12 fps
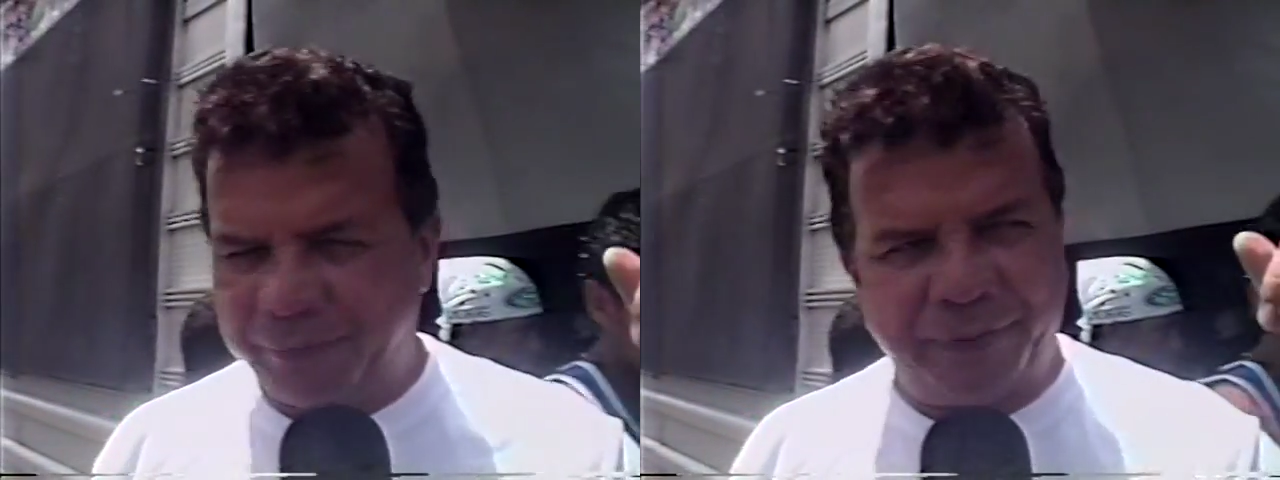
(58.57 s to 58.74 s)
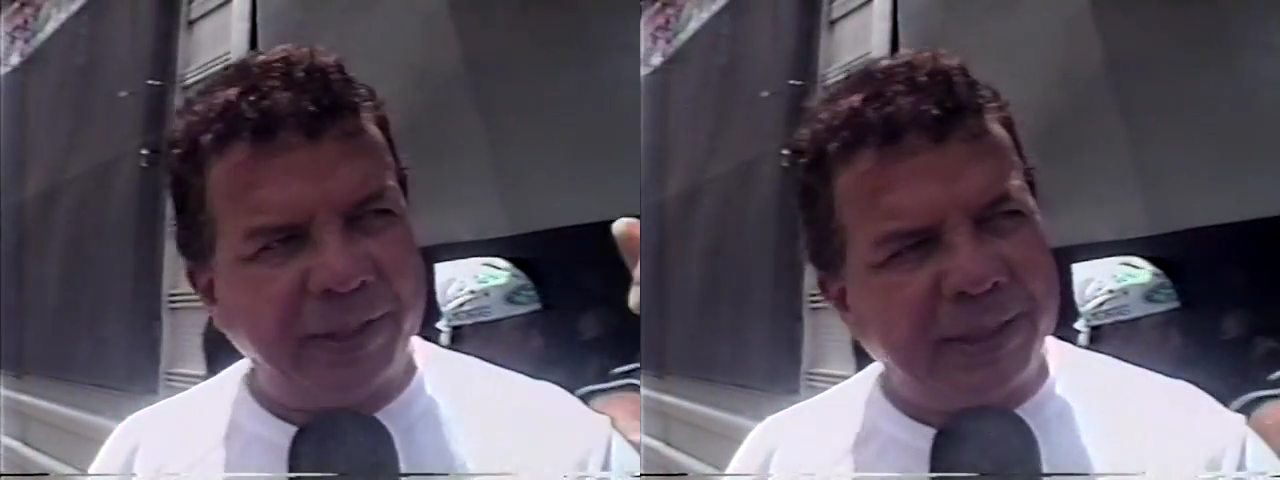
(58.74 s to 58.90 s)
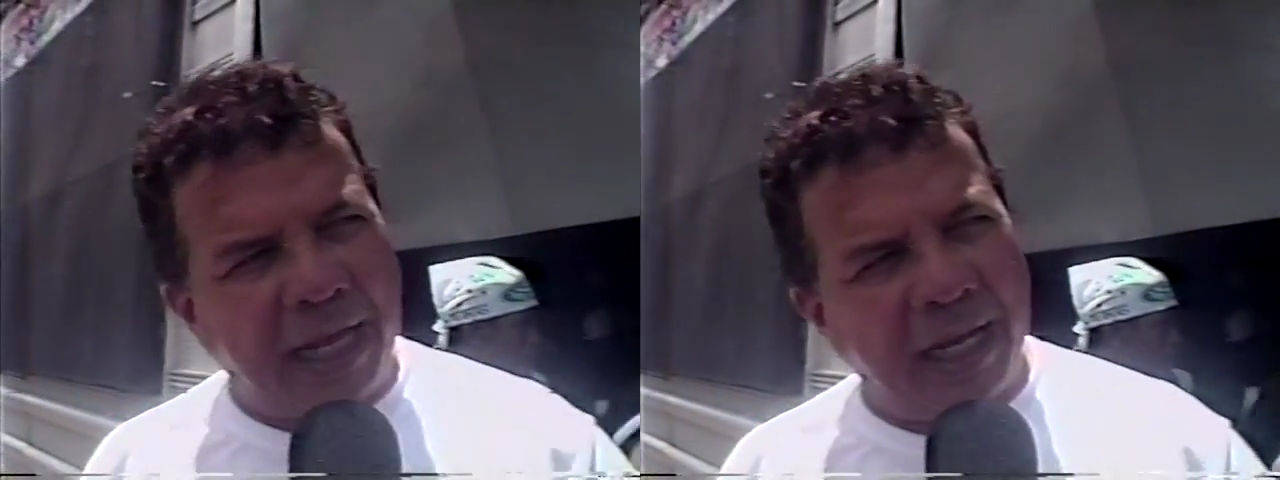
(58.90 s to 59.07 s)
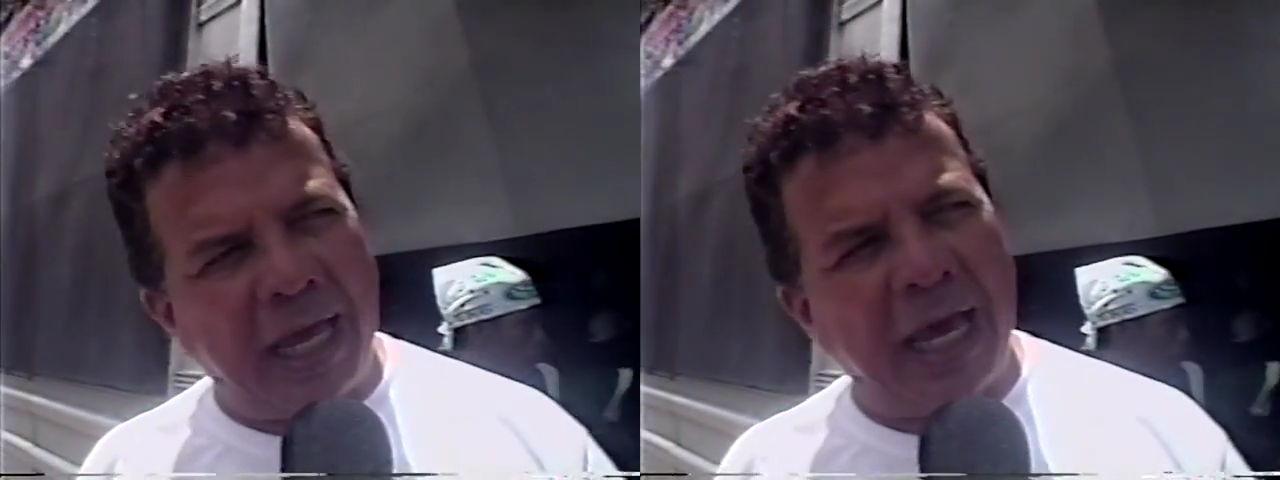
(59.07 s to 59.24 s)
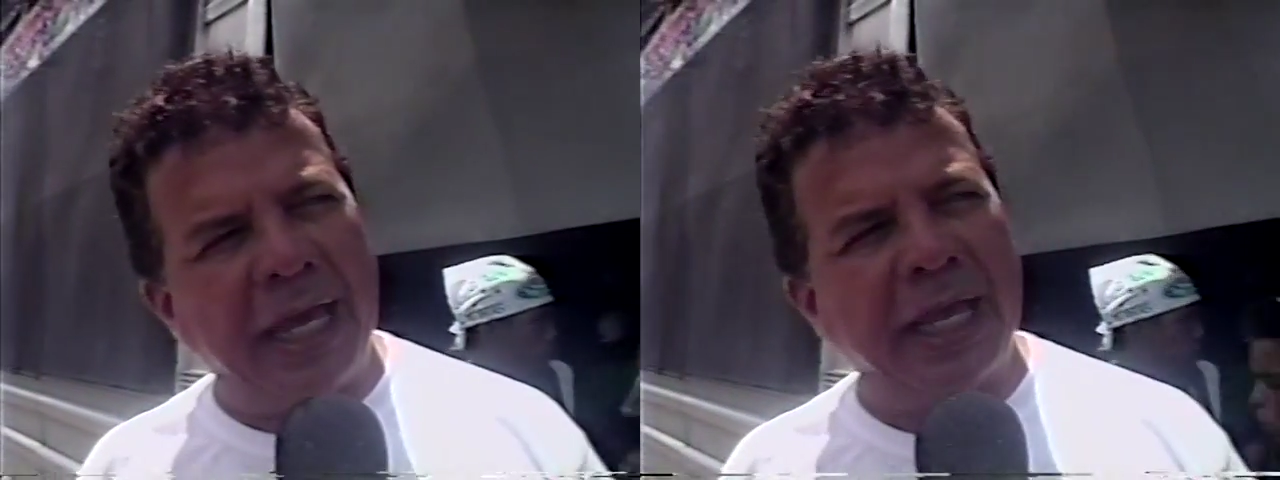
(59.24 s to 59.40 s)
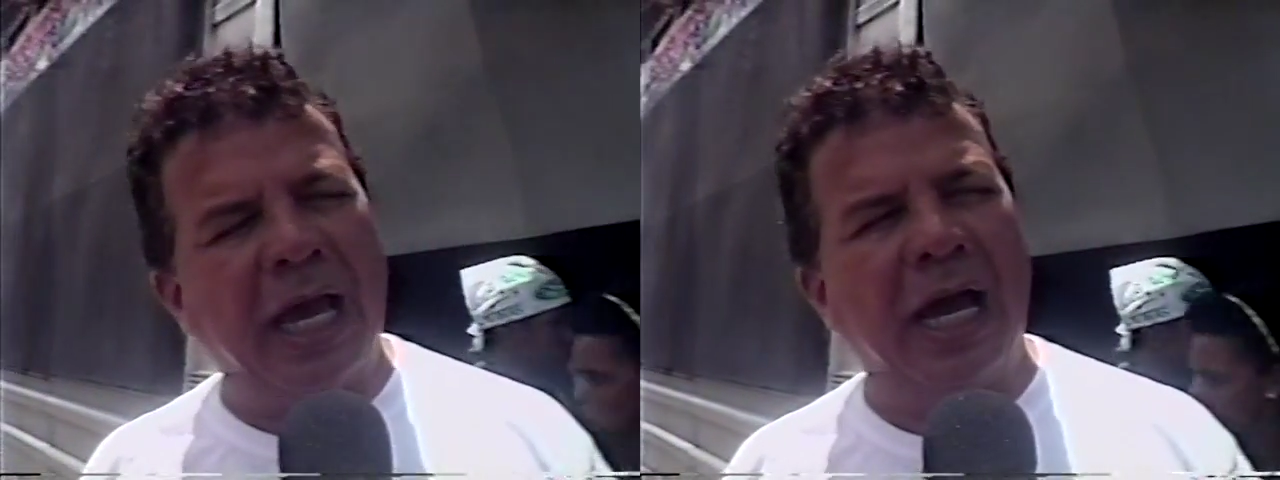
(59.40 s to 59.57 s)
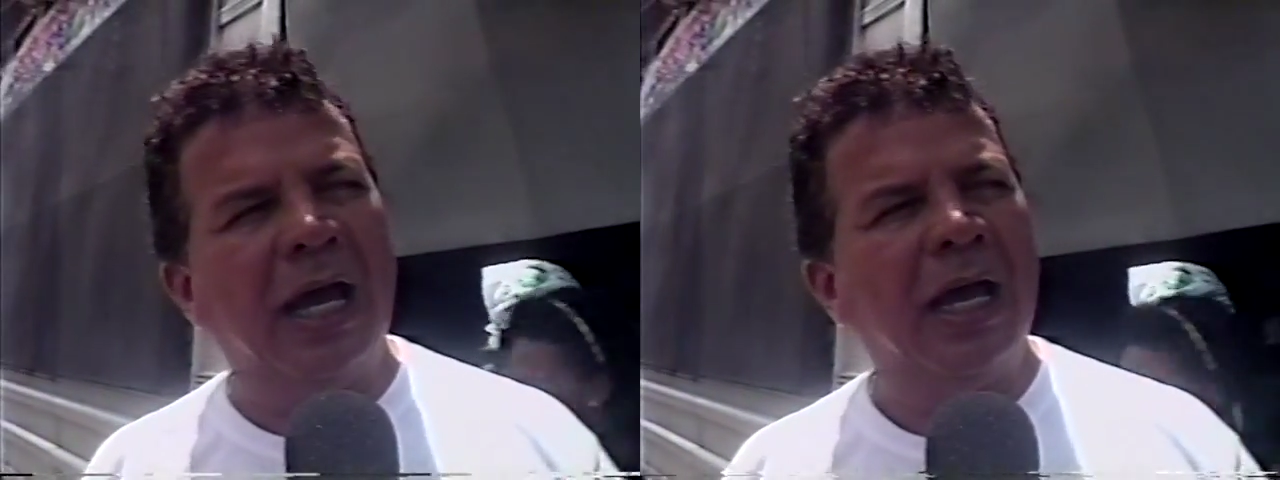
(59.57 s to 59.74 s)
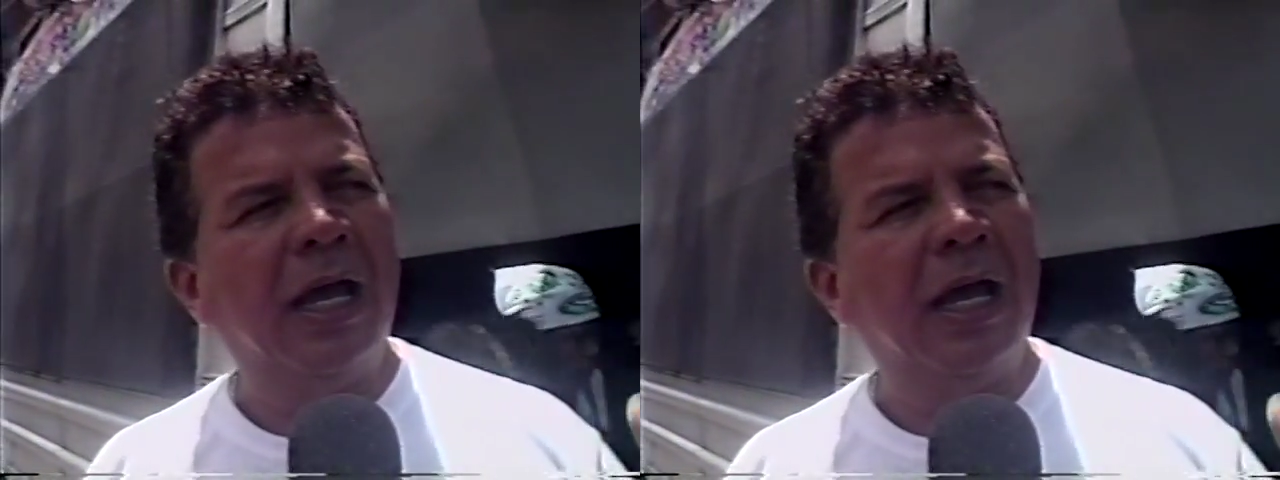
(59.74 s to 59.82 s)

Vanderleia,